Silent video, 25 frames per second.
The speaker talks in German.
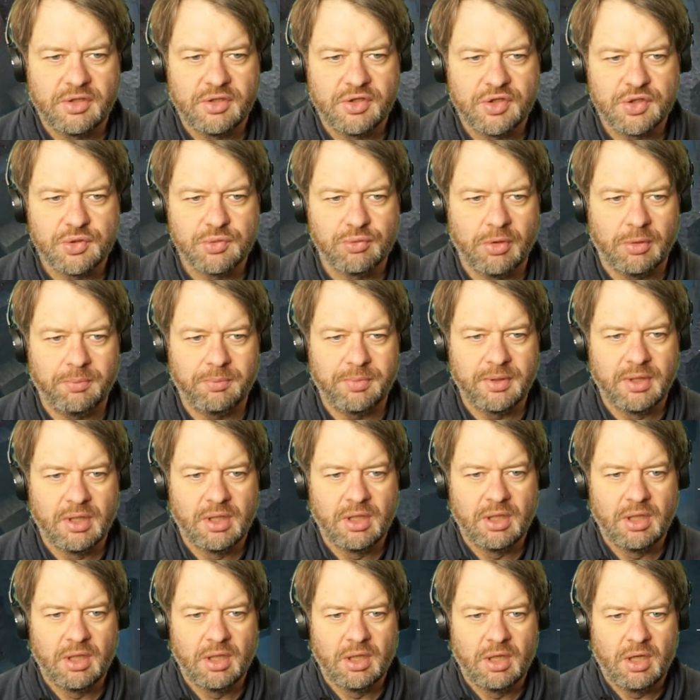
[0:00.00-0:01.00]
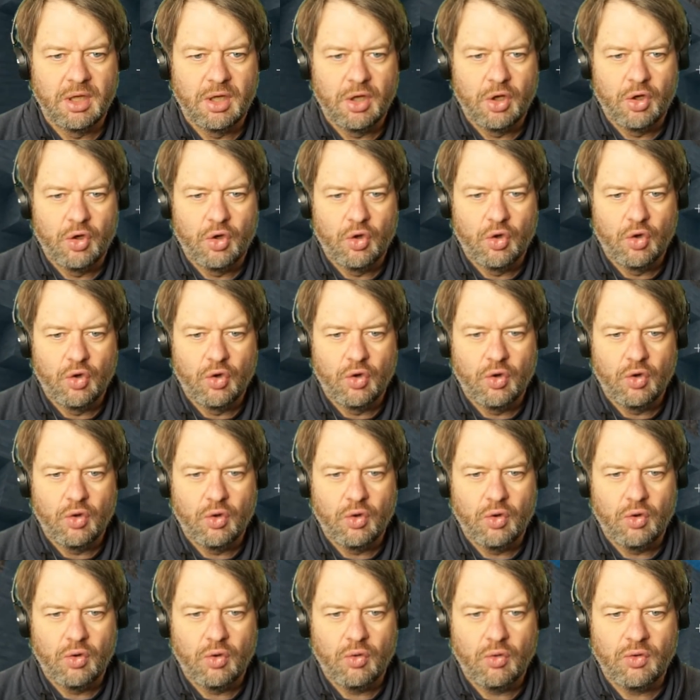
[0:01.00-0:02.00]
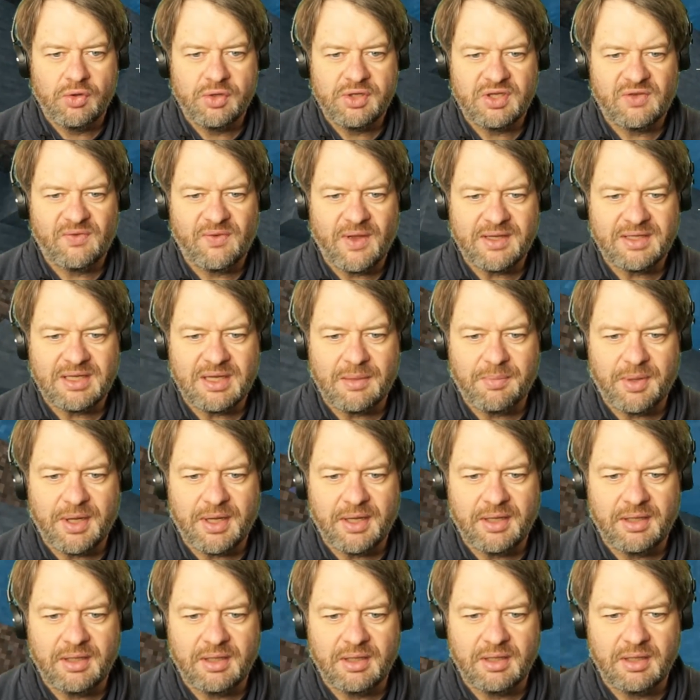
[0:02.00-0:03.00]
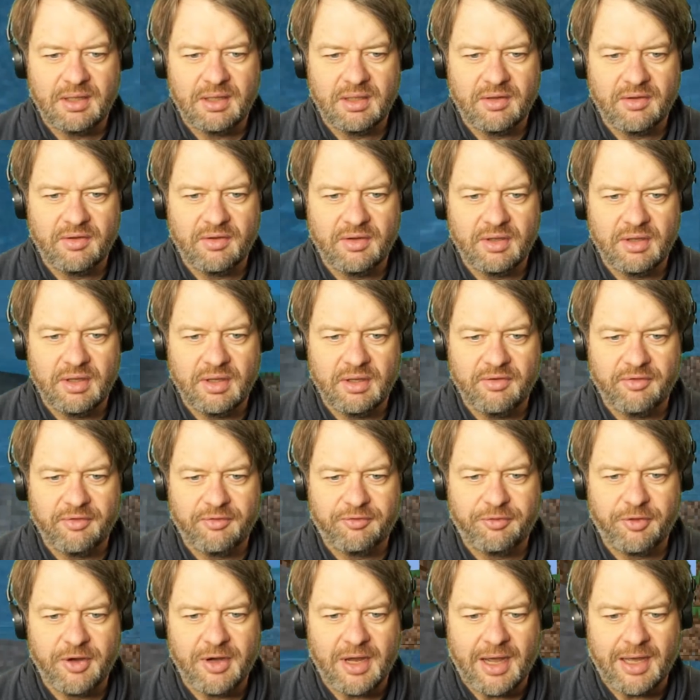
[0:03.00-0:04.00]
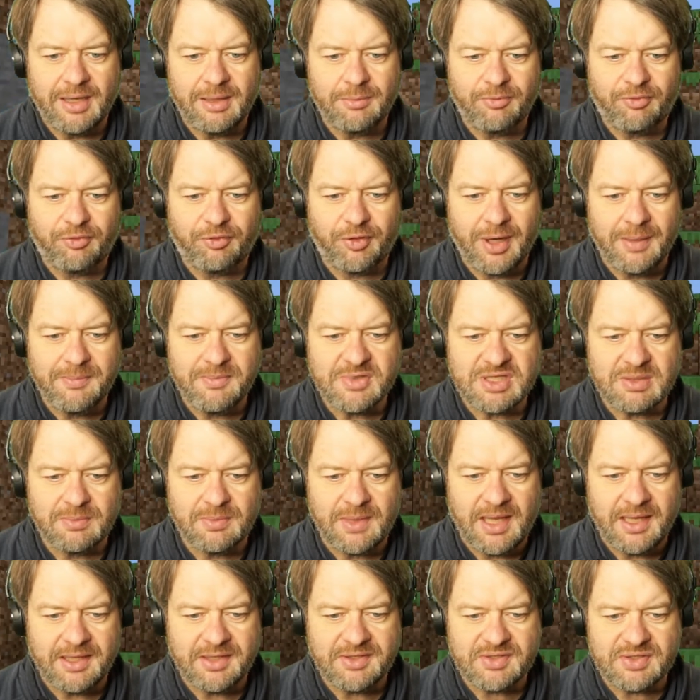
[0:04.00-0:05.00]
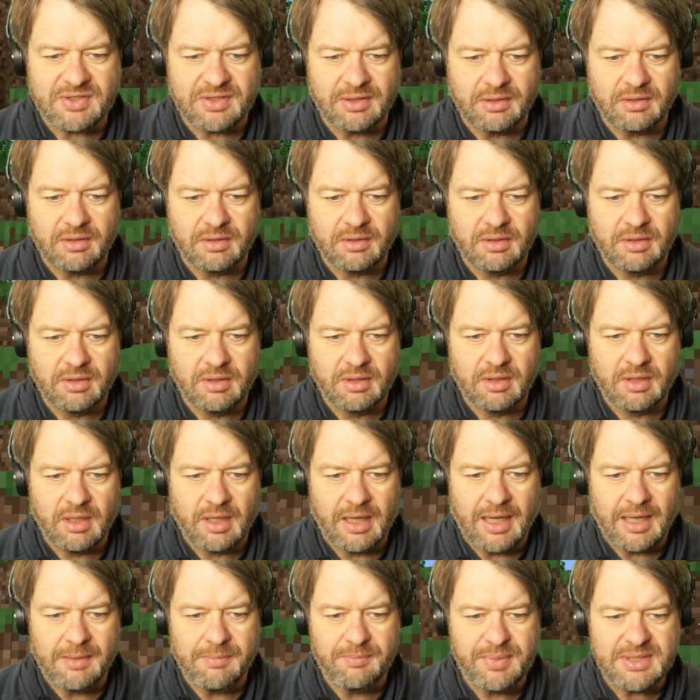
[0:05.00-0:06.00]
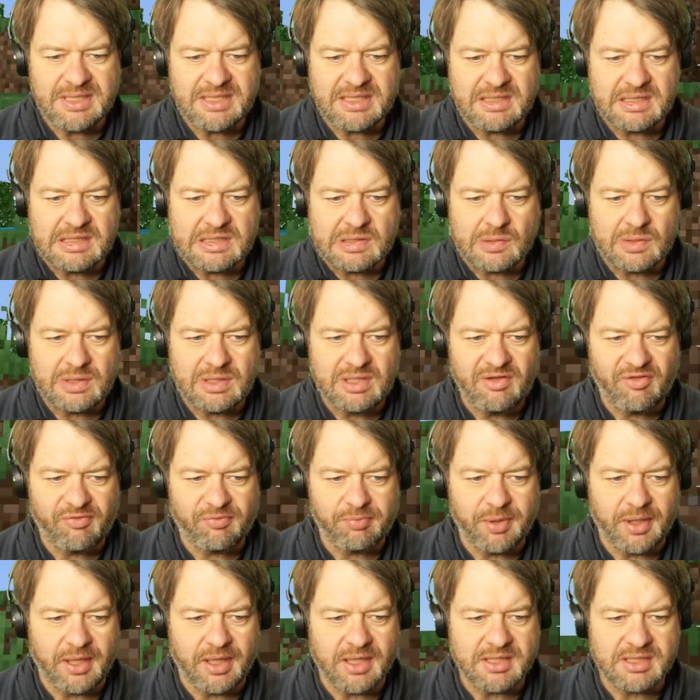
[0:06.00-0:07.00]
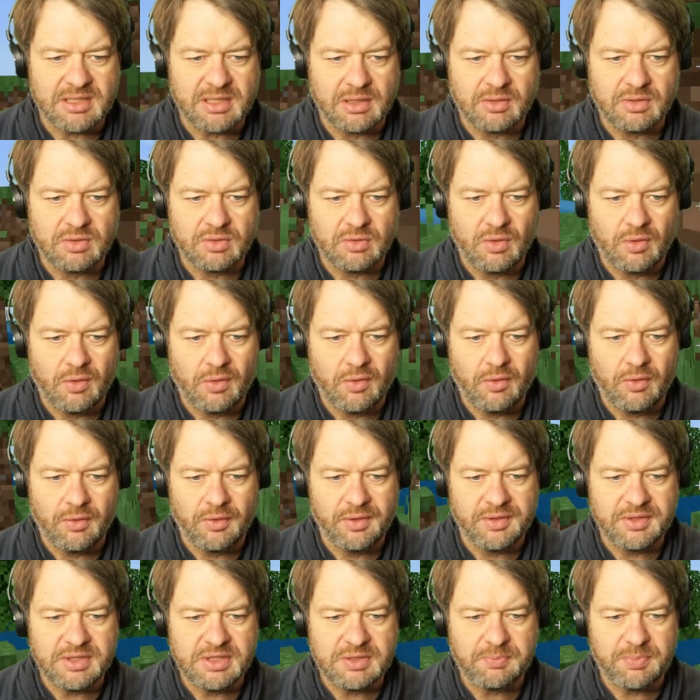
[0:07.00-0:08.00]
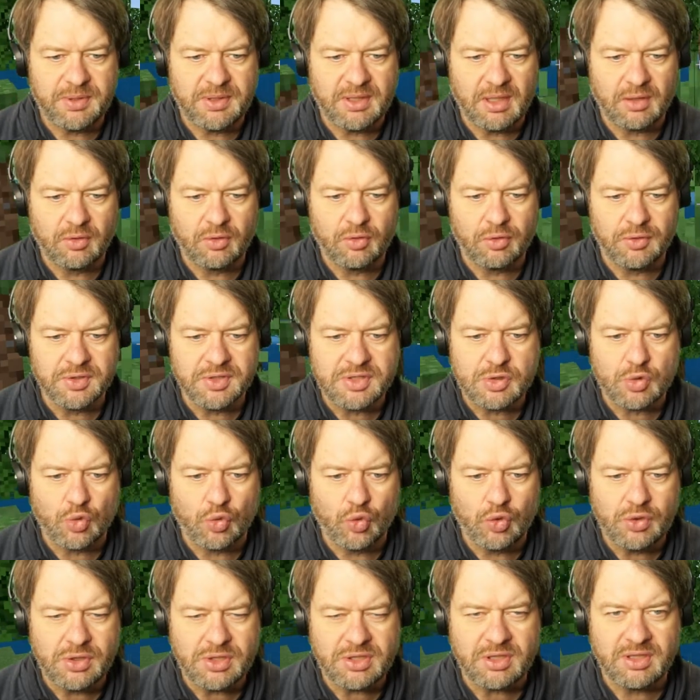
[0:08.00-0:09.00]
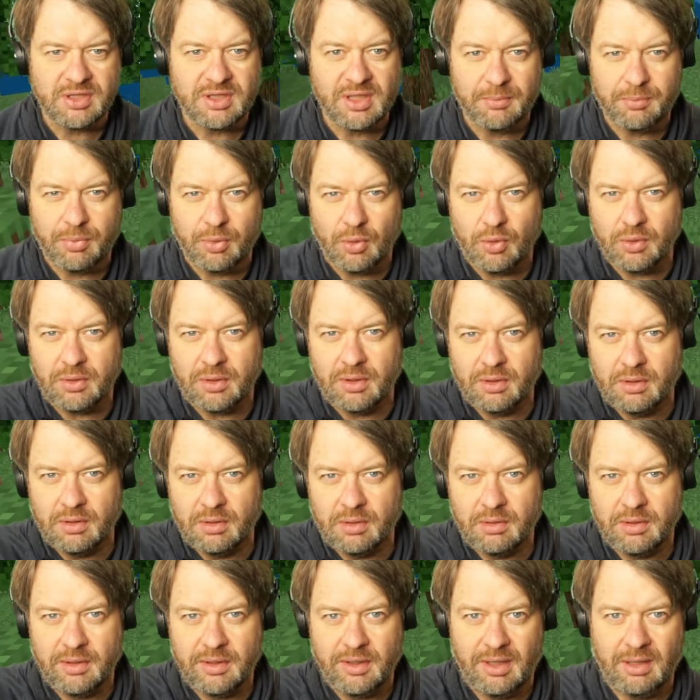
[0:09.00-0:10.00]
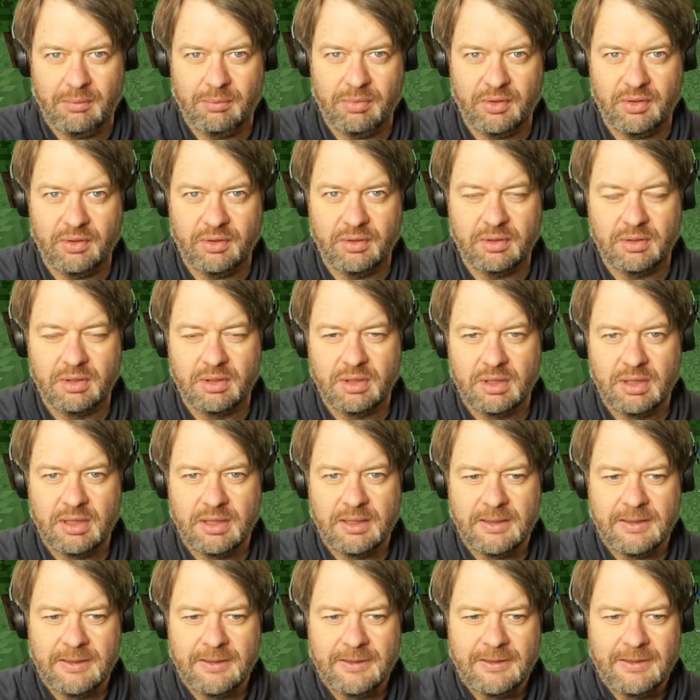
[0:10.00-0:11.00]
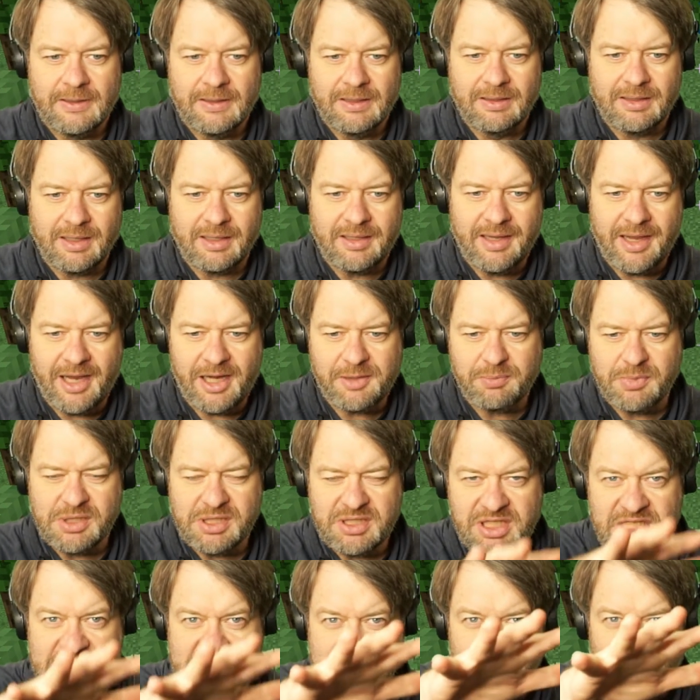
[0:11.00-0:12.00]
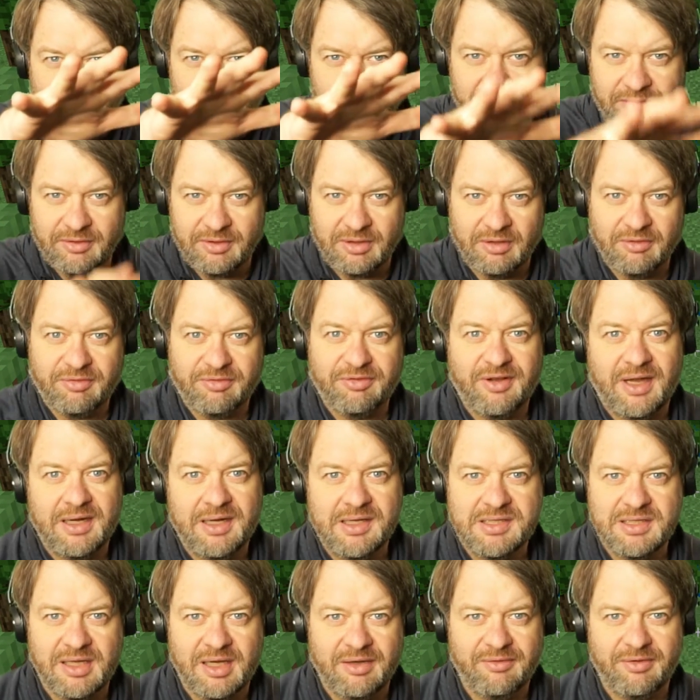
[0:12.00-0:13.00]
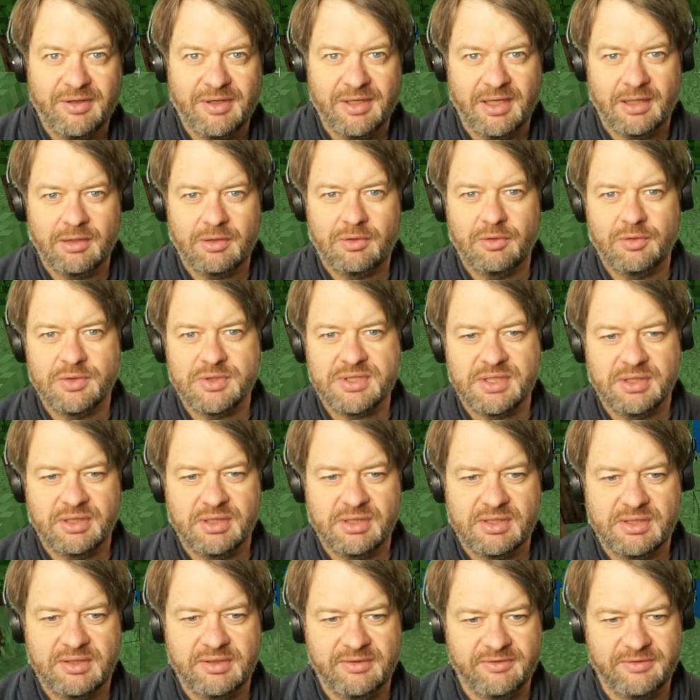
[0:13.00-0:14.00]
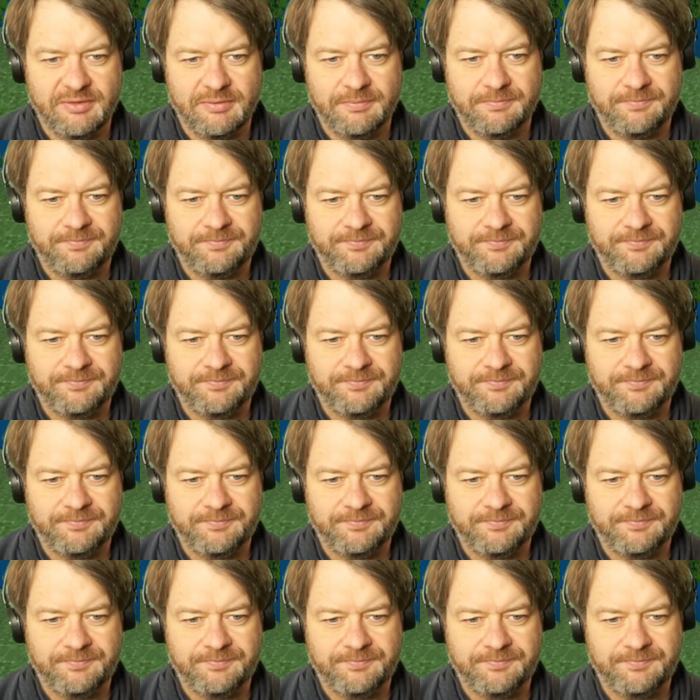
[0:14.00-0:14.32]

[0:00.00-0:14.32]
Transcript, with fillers: schwupp, und ich werde dabei von einem Frame zum nächsten ein bisschen zu tief berechnet und ich bin dann kurz unter der Bodenebene, dann hält mich nichts mehr auf und dann falle ich einfach endlos in die Tiefe.